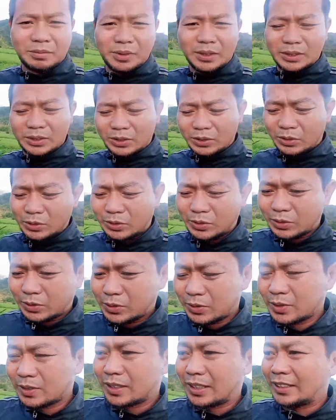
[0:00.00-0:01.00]

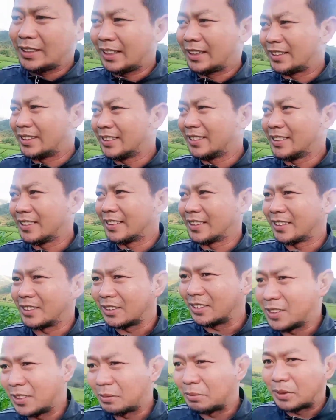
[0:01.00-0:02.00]
medyo ayan ito
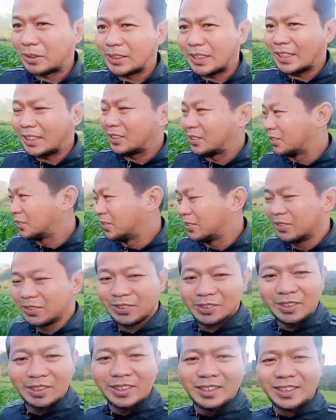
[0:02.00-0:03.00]
naman tayo
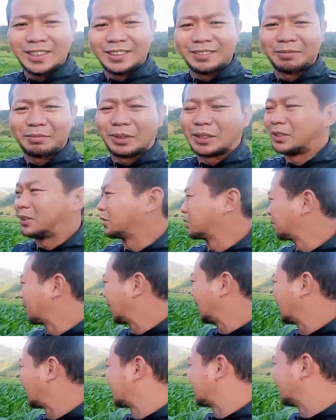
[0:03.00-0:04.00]
medyo
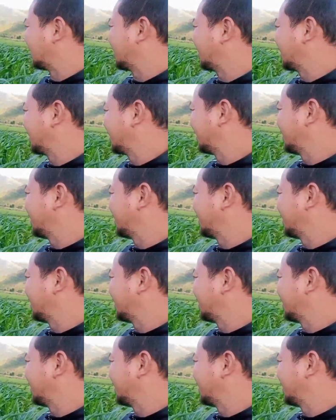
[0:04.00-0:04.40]
mahangin